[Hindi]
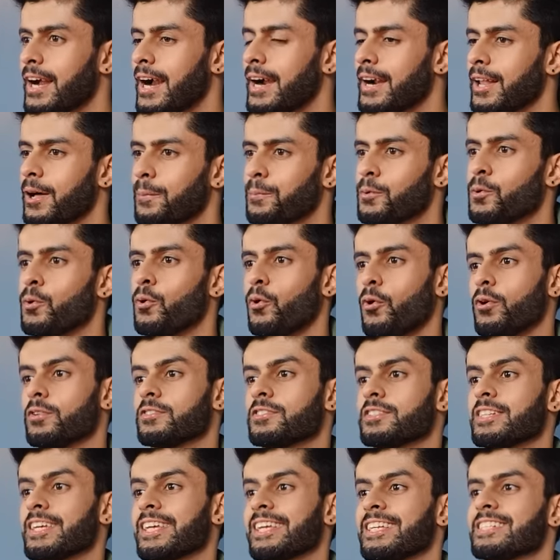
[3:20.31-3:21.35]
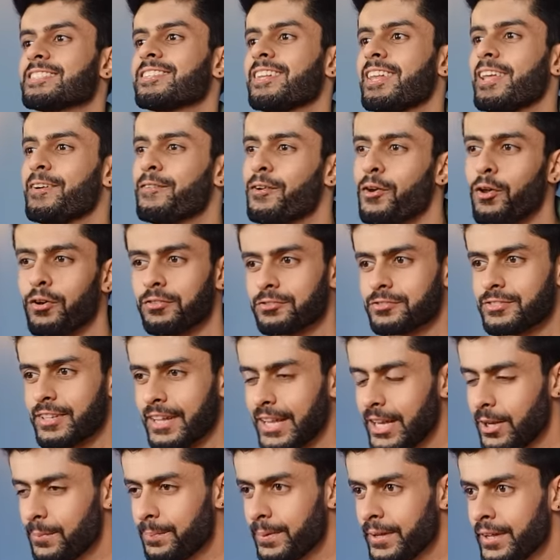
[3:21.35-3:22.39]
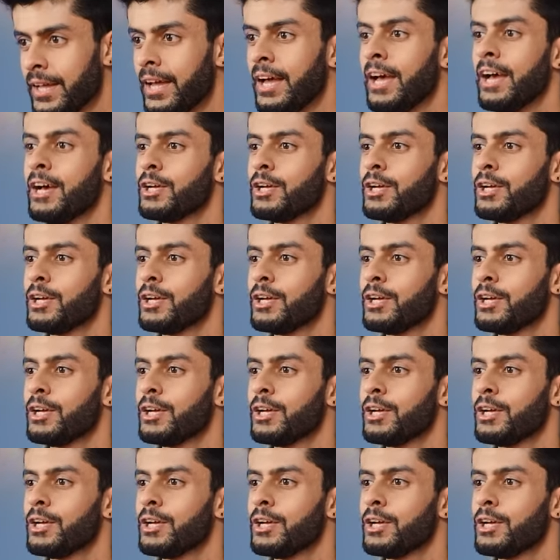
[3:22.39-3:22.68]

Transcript: एंड आपको कौन से किस लेवल ऑफ स्टाइल पे